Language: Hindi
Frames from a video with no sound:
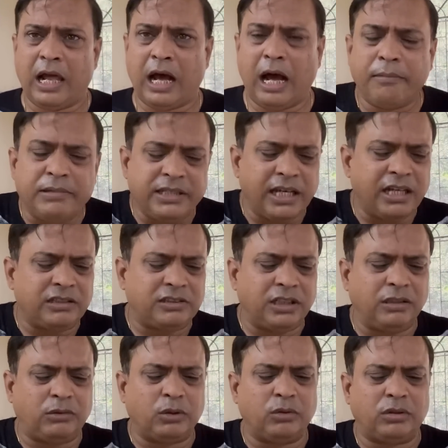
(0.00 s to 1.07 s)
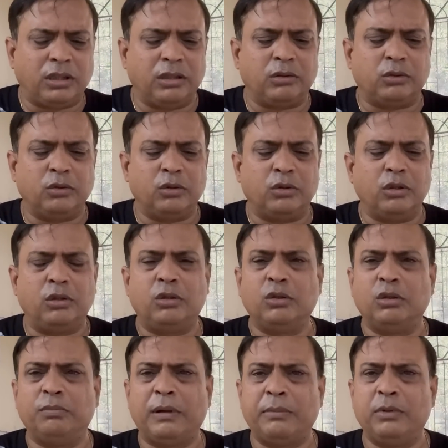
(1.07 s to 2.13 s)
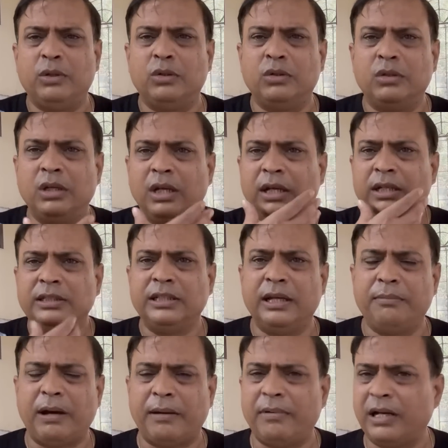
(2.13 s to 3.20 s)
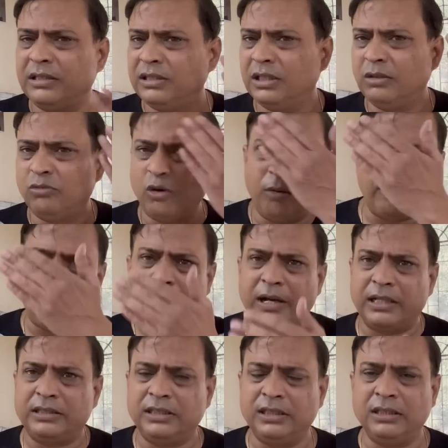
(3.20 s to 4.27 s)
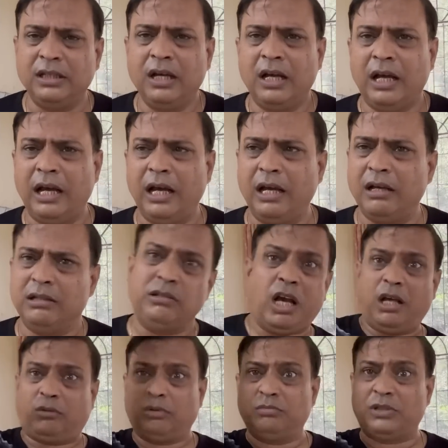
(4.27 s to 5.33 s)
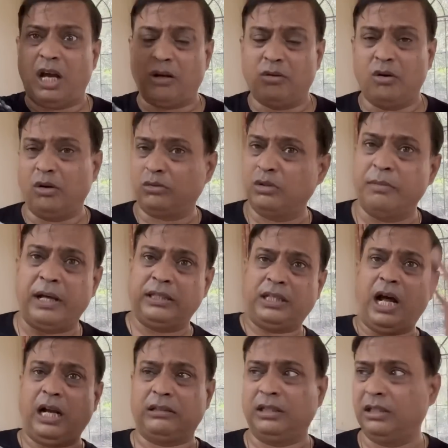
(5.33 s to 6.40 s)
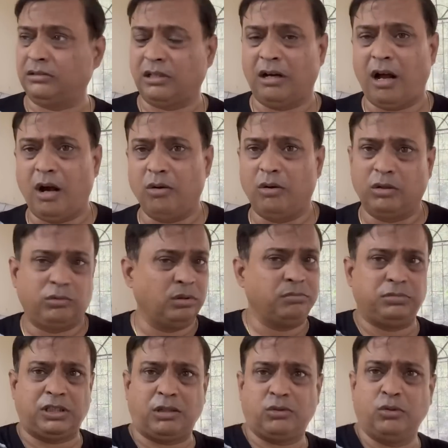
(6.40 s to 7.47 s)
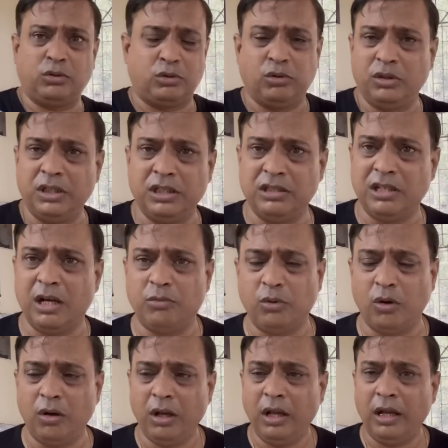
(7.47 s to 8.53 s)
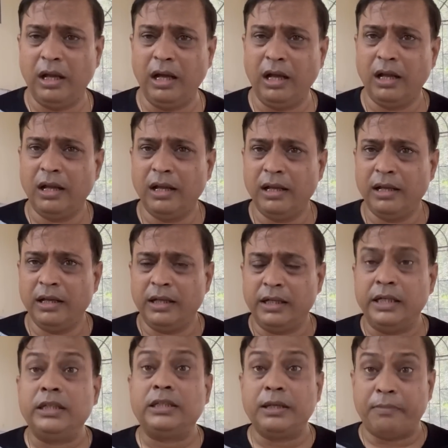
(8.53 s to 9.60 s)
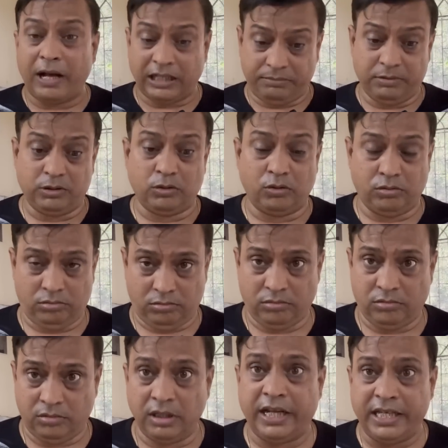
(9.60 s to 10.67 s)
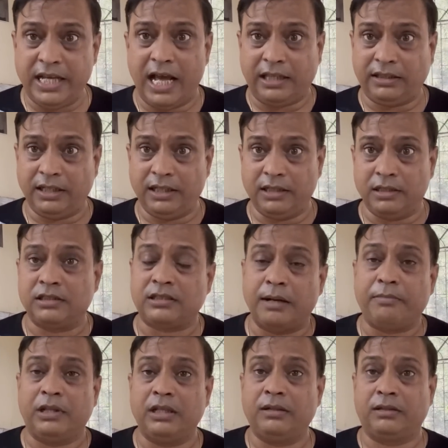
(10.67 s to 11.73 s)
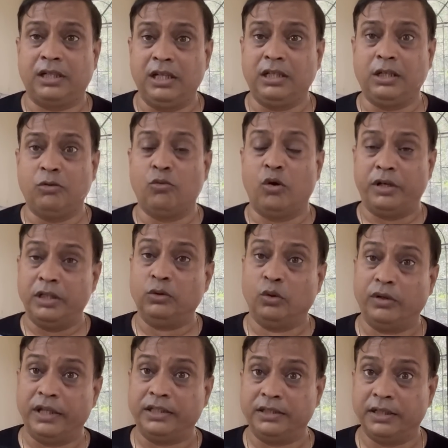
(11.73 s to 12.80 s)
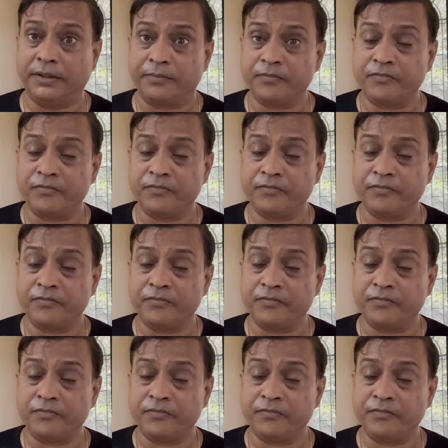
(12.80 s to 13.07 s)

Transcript: अब ये चिंटू टिंकू गुड्डू बबलू ये बाबा जी वो बाबा जी है ये तुम जागो तुम हथियार तेज कराओ और तुम चक्कू छुरी ये वो है इनकी बात में जो नहीं आते हैं इसका मतलब ये थोड़ी कि वो हिंदू नहीं है